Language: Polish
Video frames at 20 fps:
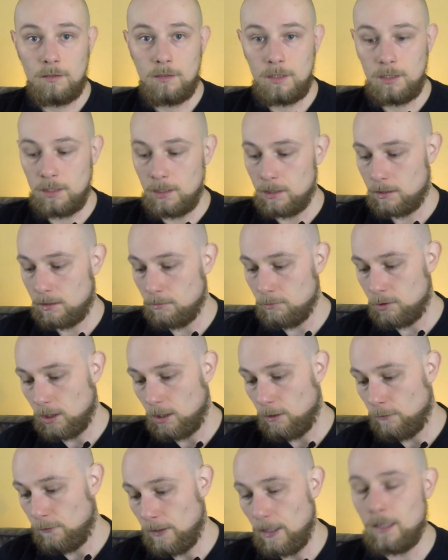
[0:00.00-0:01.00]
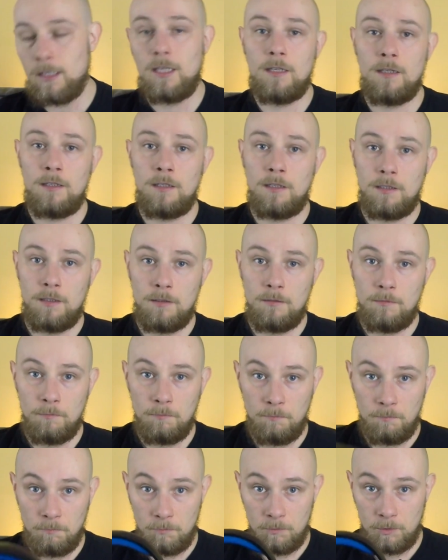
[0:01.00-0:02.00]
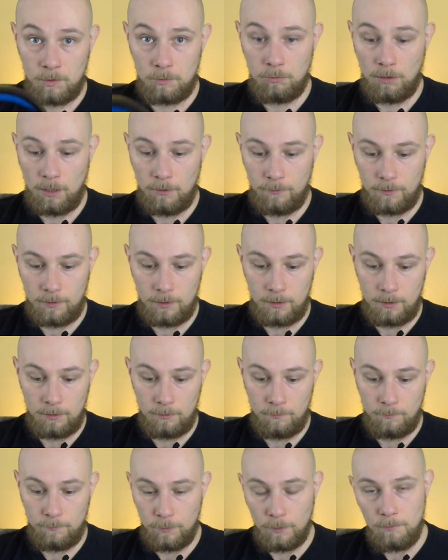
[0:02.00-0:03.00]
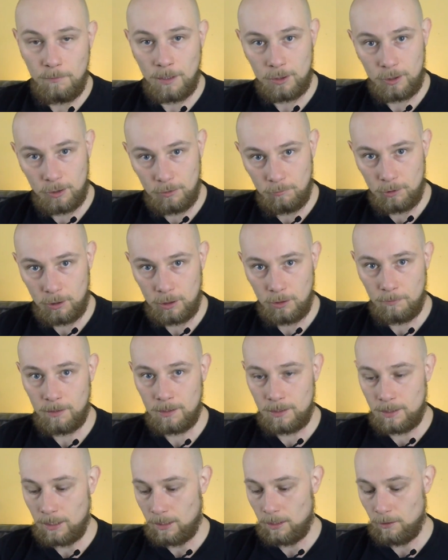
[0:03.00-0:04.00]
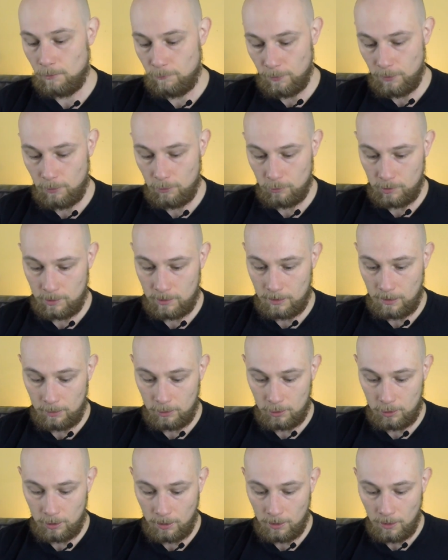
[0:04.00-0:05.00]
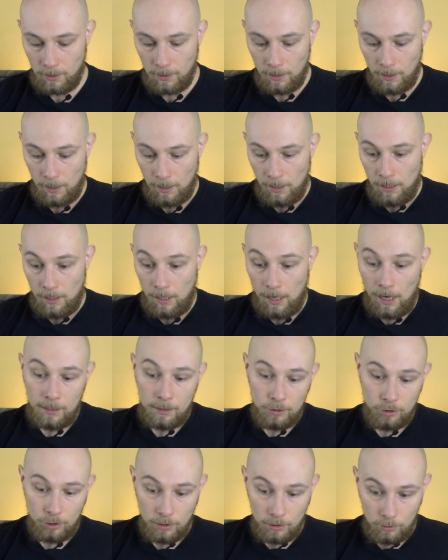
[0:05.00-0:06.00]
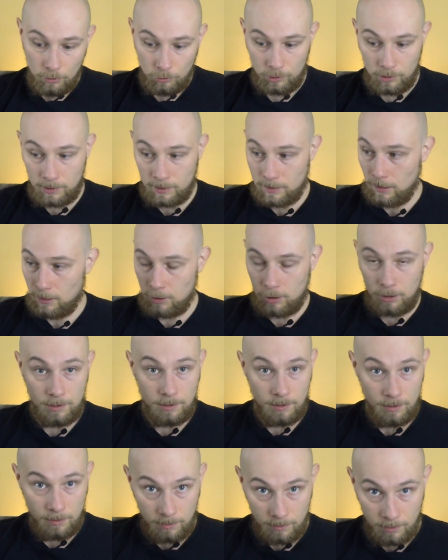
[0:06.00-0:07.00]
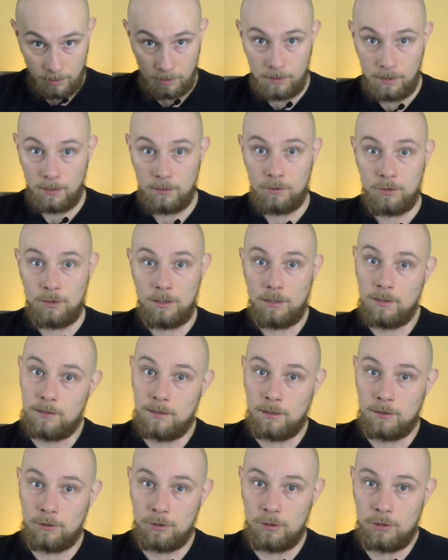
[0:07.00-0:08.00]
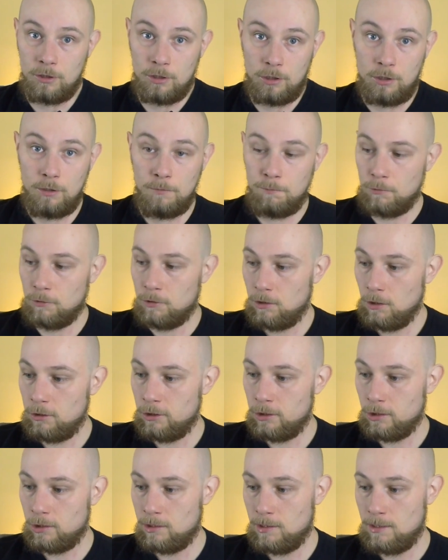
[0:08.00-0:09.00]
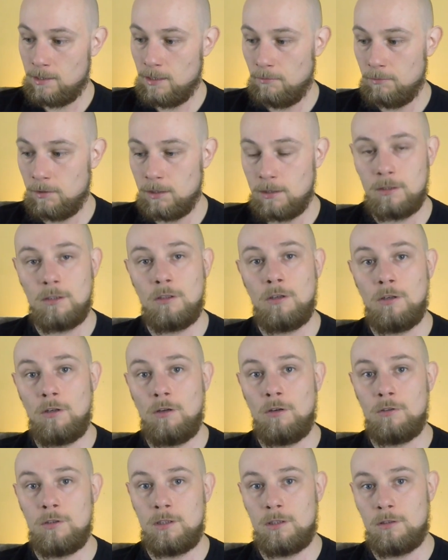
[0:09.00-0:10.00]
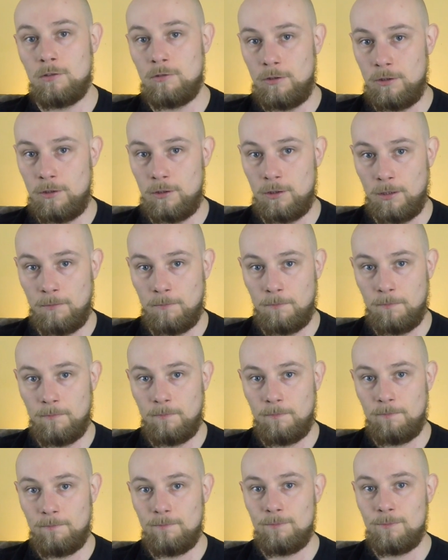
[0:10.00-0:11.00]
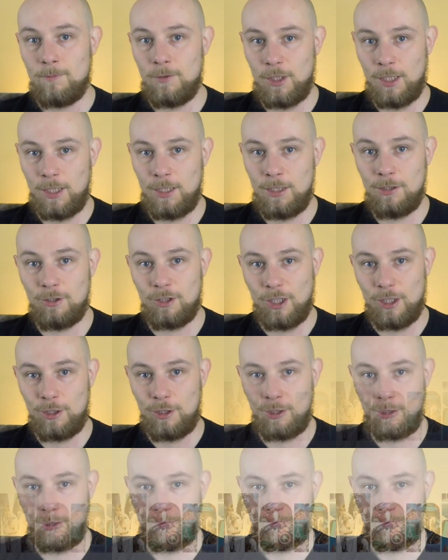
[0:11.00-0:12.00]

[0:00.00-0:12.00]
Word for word: i jestem ciekaw, jakie słuchawki Wy macie u siebie, z jakich wykorzystacie. A jeżeli korzystacie z G430, podzielcie się z nami, co o nich sądzicie. Dzięki, cześć.